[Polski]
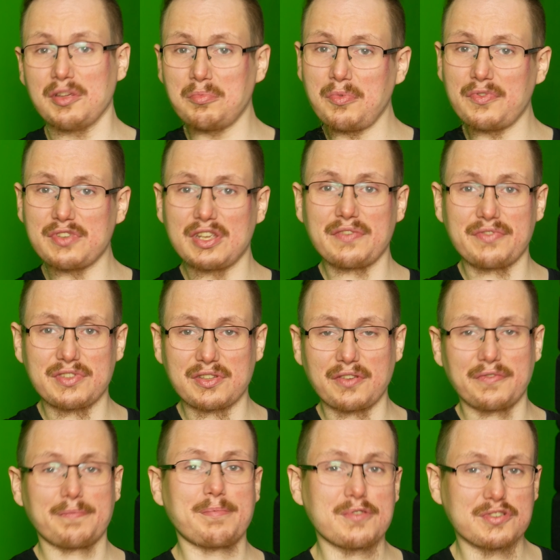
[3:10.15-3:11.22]
i mówi, że jest
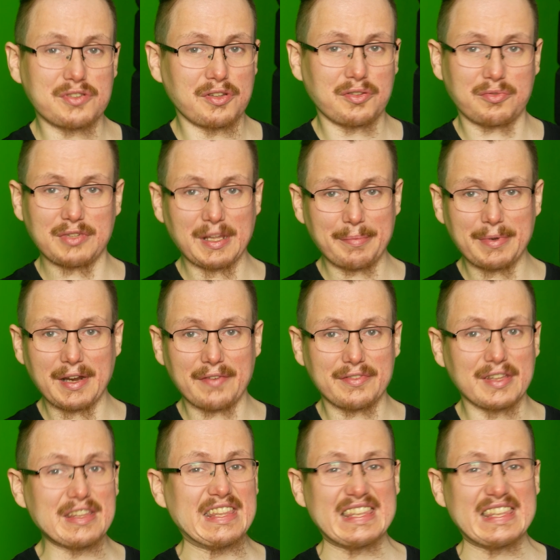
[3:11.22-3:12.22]
wszystko w porządku, naprawdę.